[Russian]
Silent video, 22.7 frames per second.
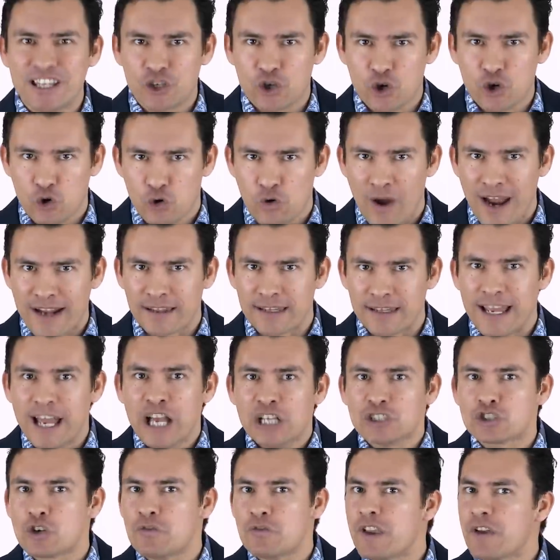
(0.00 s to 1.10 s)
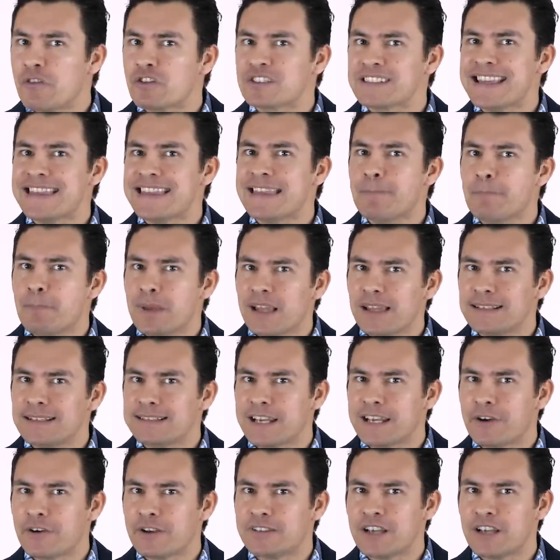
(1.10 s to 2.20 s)
при этом неправильно. Вы
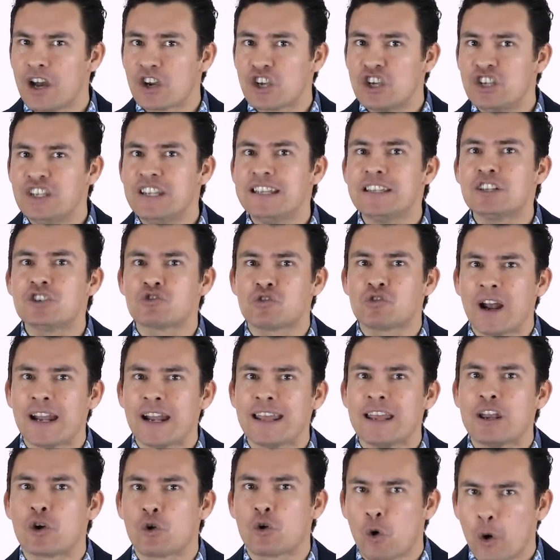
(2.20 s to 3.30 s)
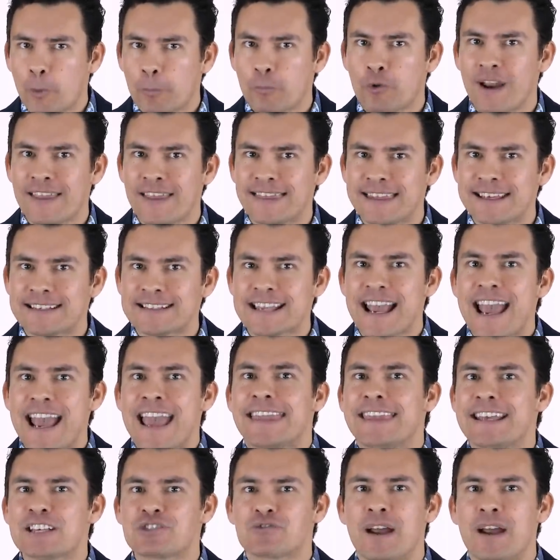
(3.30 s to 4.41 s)
когда-нибудь видели военную заправку?
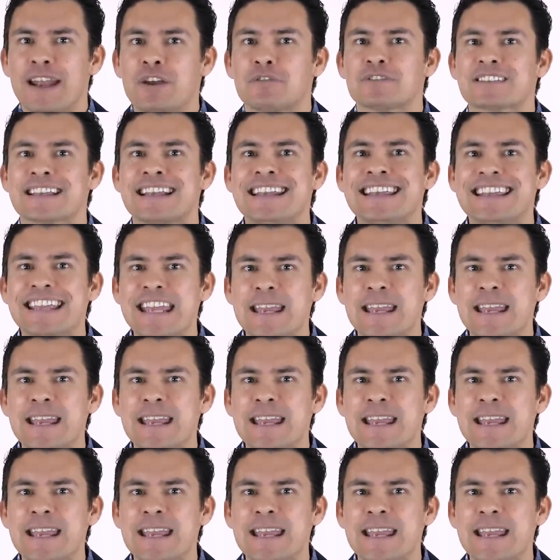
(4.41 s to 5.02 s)
Такая рубашка